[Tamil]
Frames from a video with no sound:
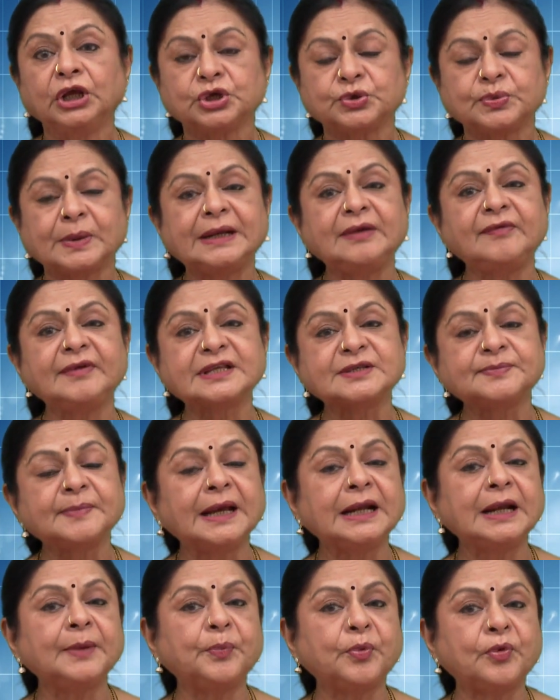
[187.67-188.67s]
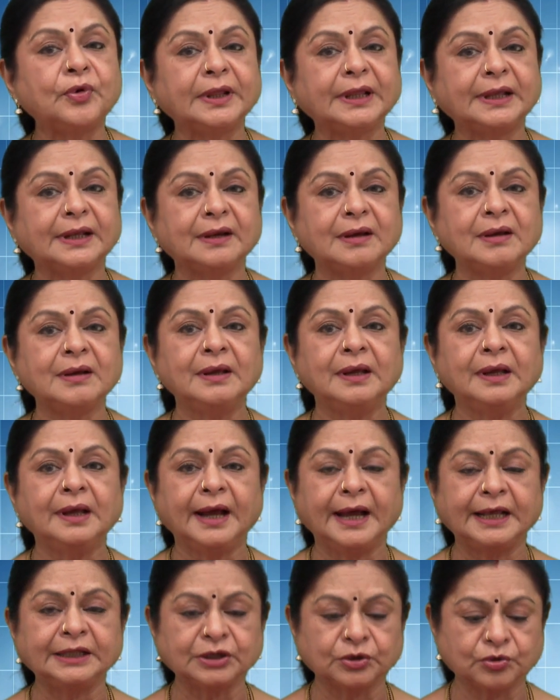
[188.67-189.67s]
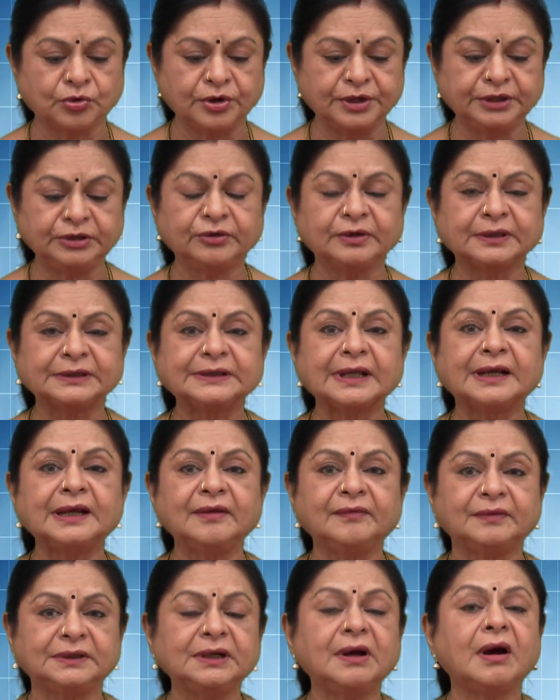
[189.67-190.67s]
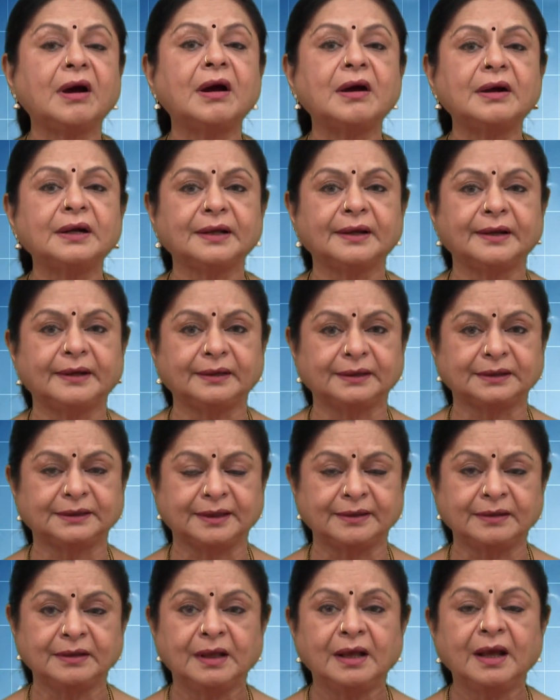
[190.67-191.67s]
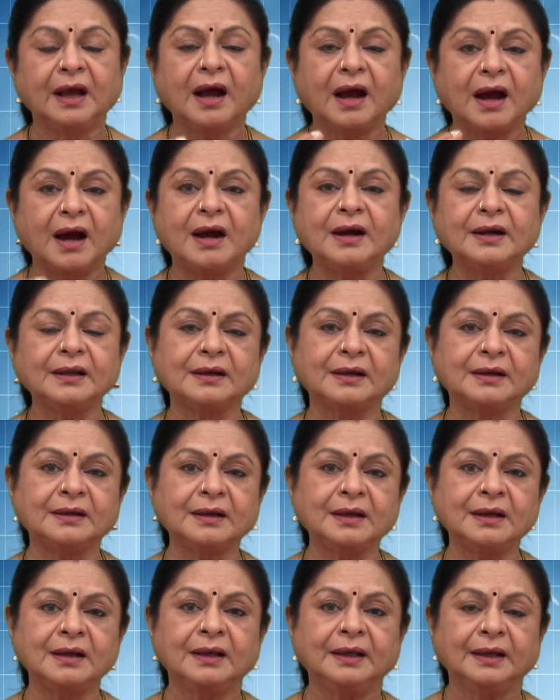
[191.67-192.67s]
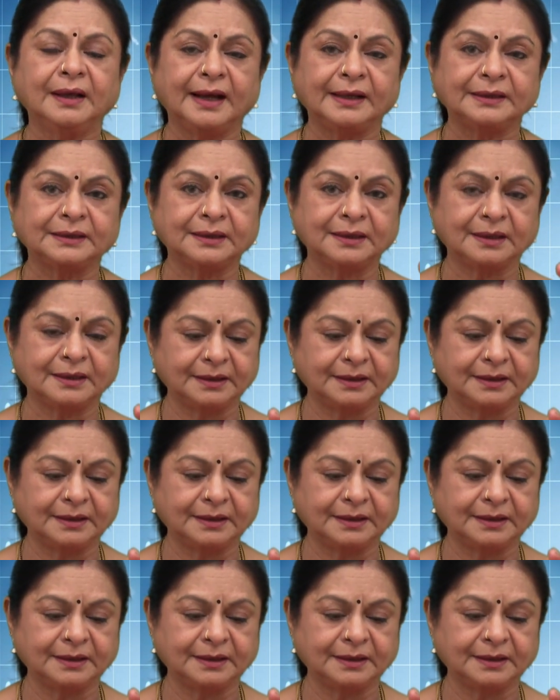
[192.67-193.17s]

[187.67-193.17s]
டுவெல் வீக்ஸ் மேலே போனீங்கன்னா அந்த குழந்தையோட தலை வந்து ஹார்டாகிடுறது ஹார்டானால் அந்த